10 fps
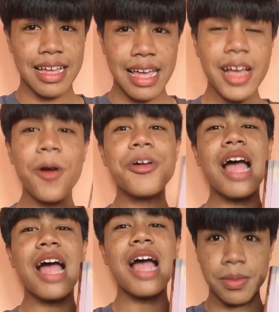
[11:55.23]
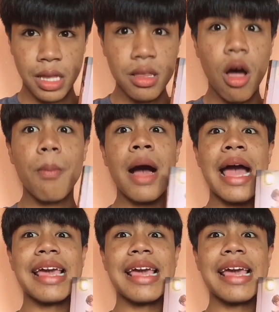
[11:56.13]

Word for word: ให้ก็ทำคลิปต่อๆไป